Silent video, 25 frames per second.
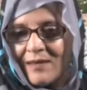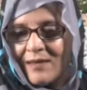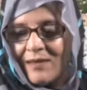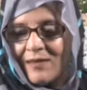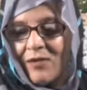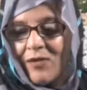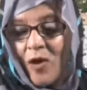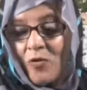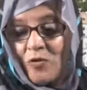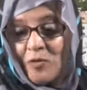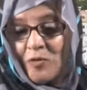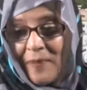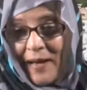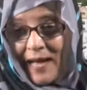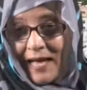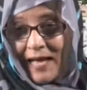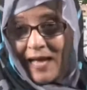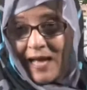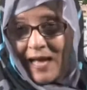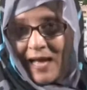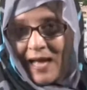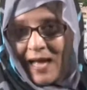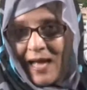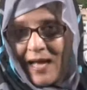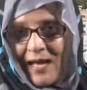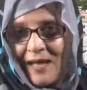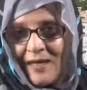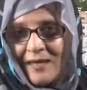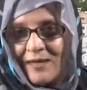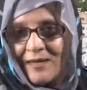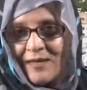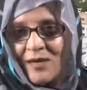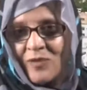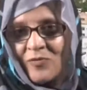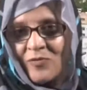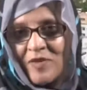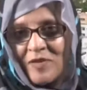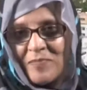أو البقاء
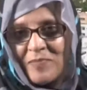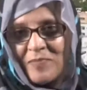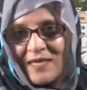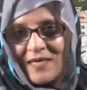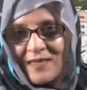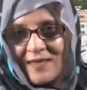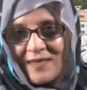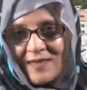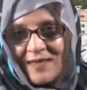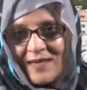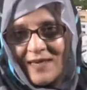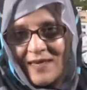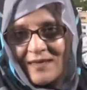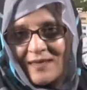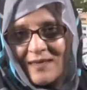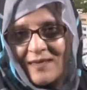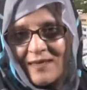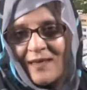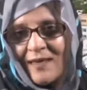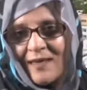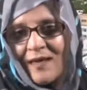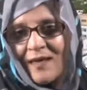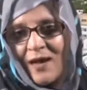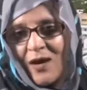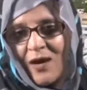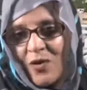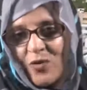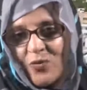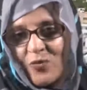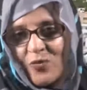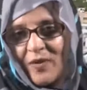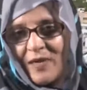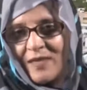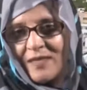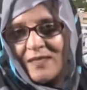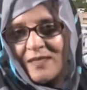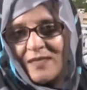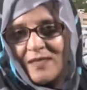أو إثبات الذات هو
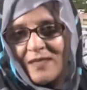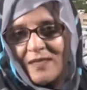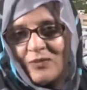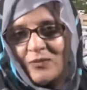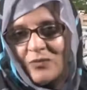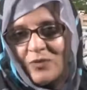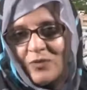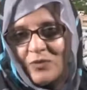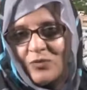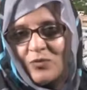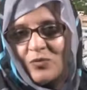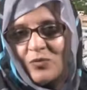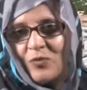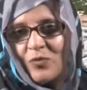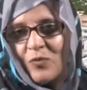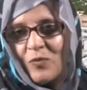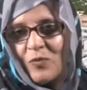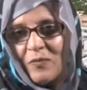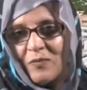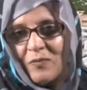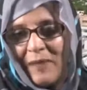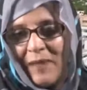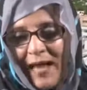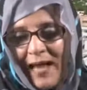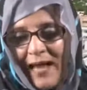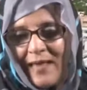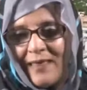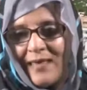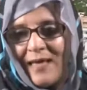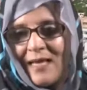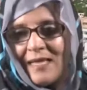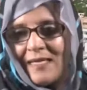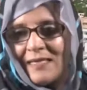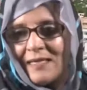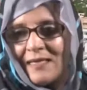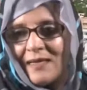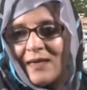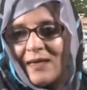أنني أريده مع
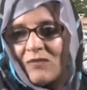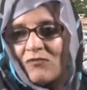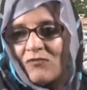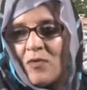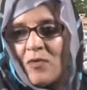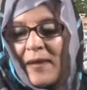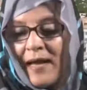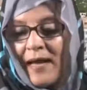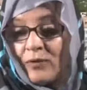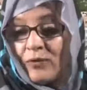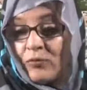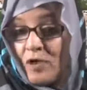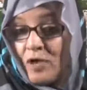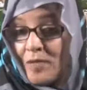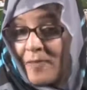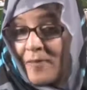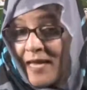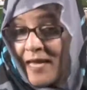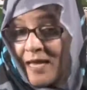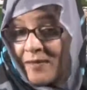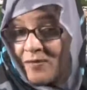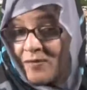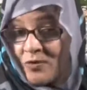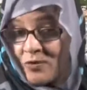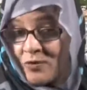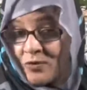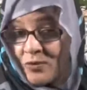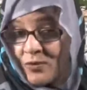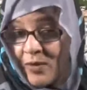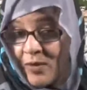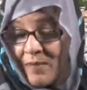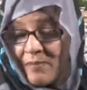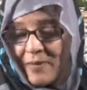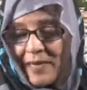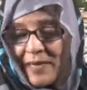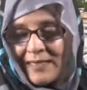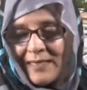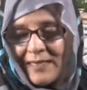ذلك ومع كل ما يحمله
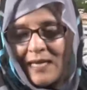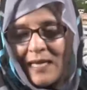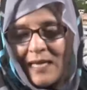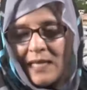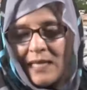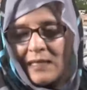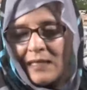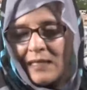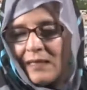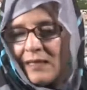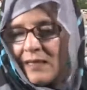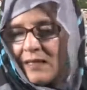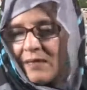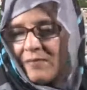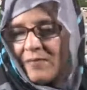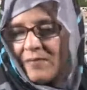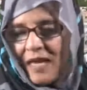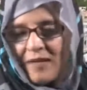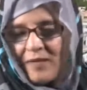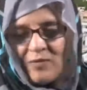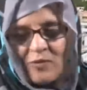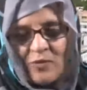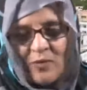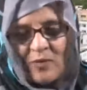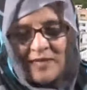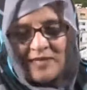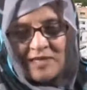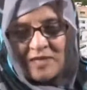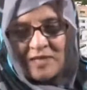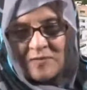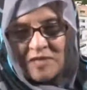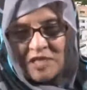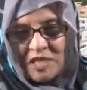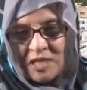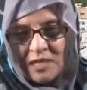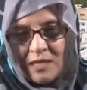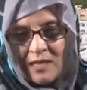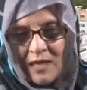عن بغداد ما يحمله عن
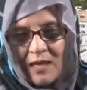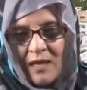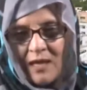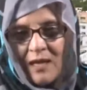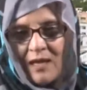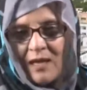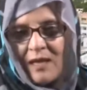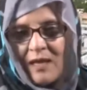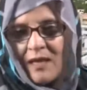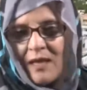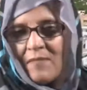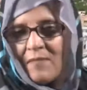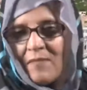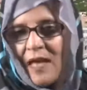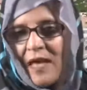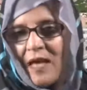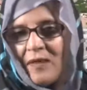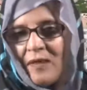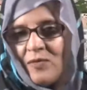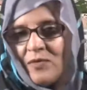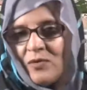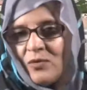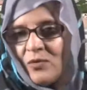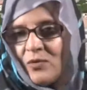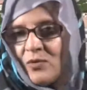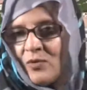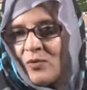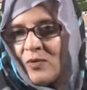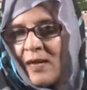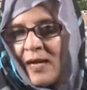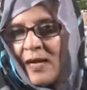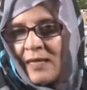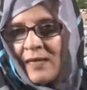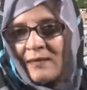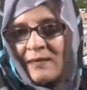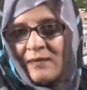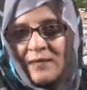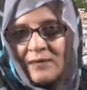دمشق ما يحمله
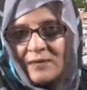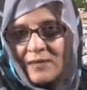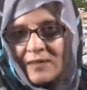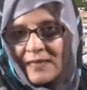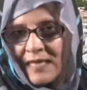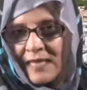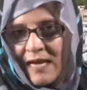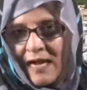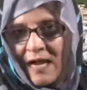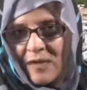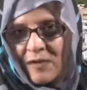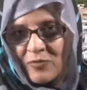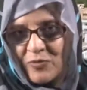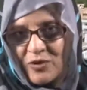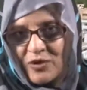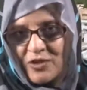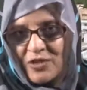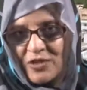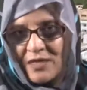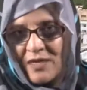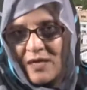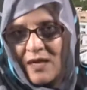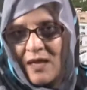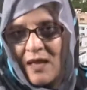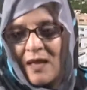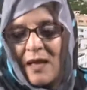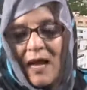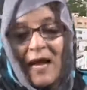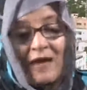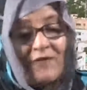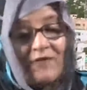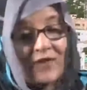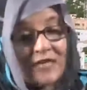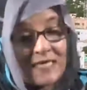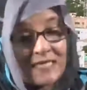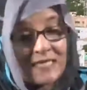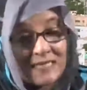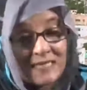عن طرابلس عن
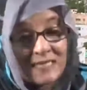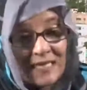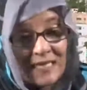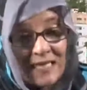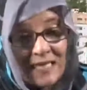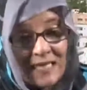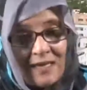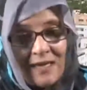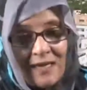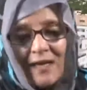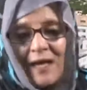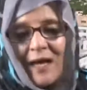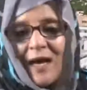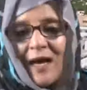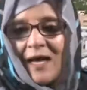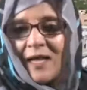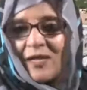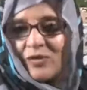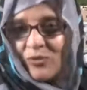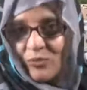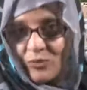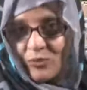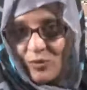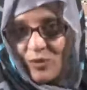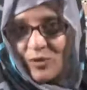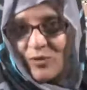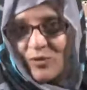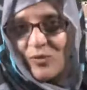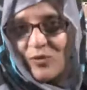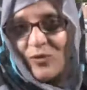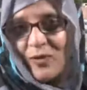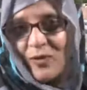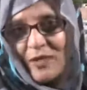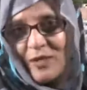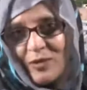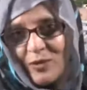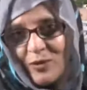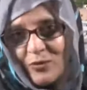فلسطين أردت
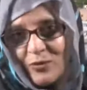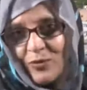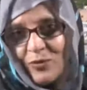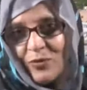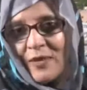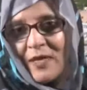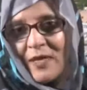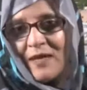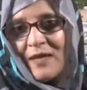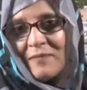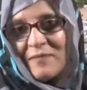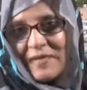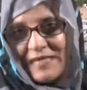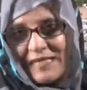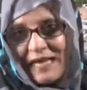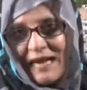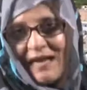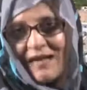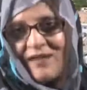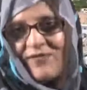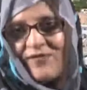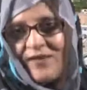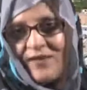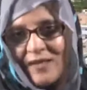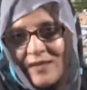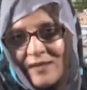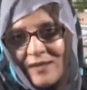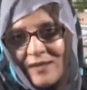له أن يكون مدى حرفي